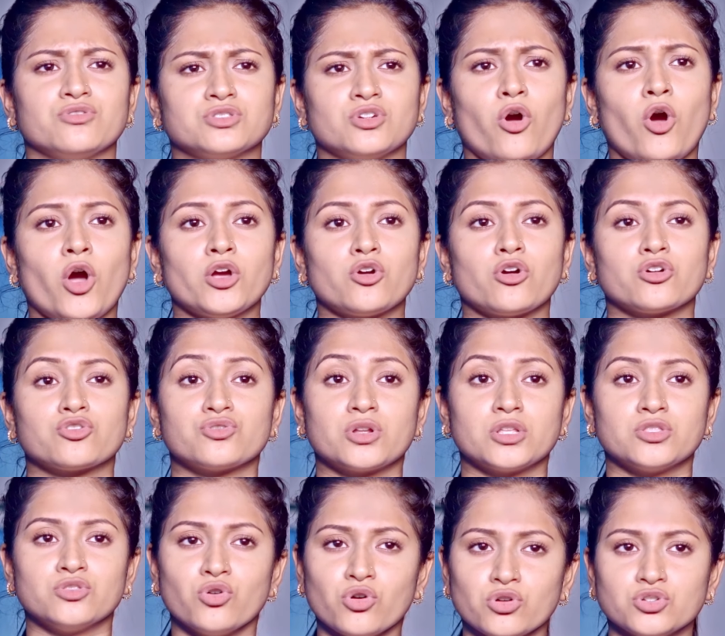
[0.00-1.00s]
হতে হয় কতটা
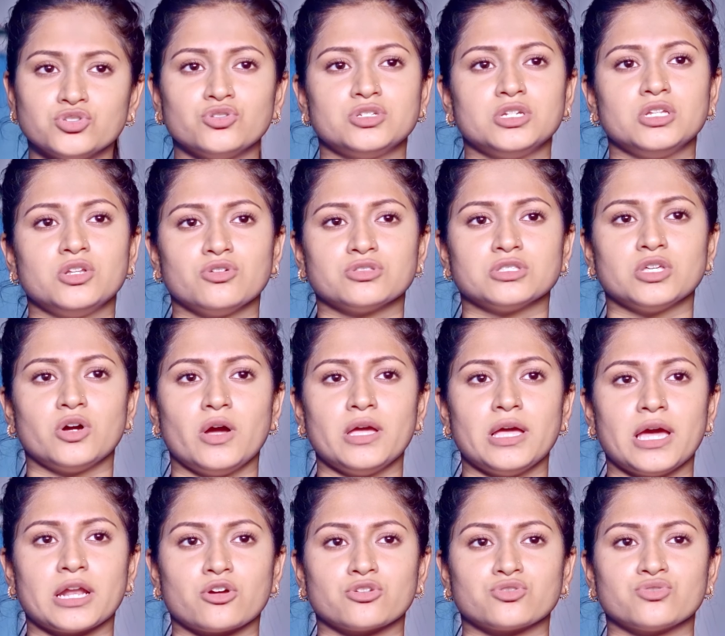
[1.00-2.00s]
ধৈর্যশীল হতে হয়
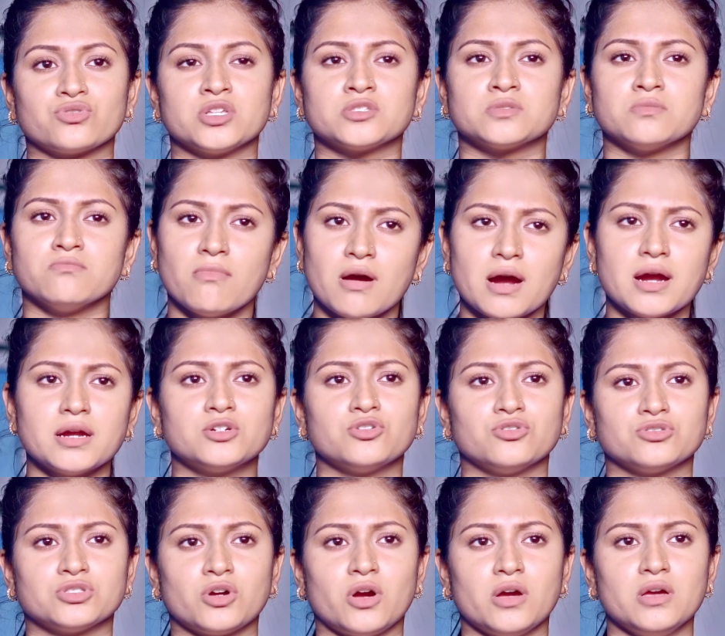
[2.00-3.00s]
আর কতটা স্মার্ট
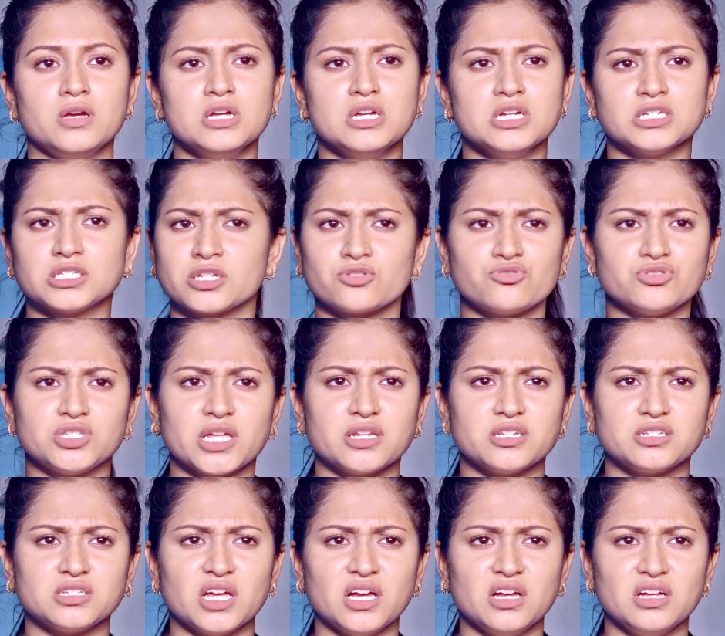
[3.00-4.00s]
হতে হয় সেটা তুই
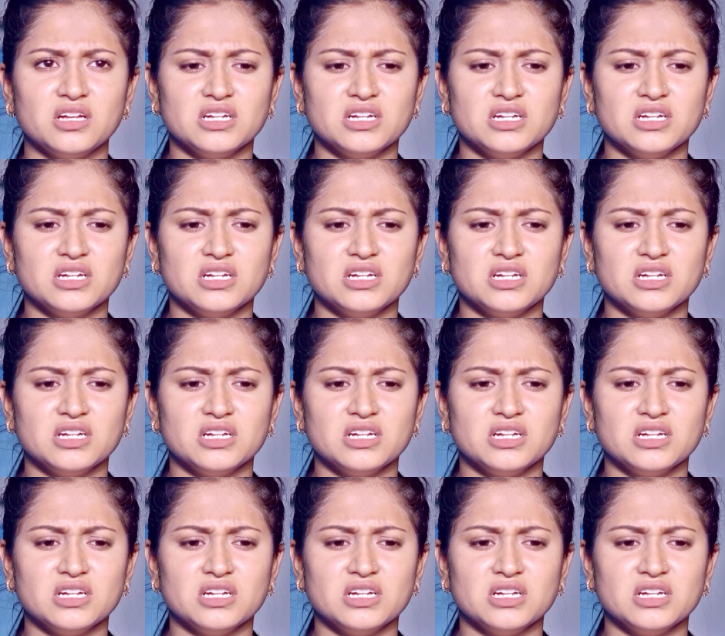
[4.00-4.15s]
জানিস না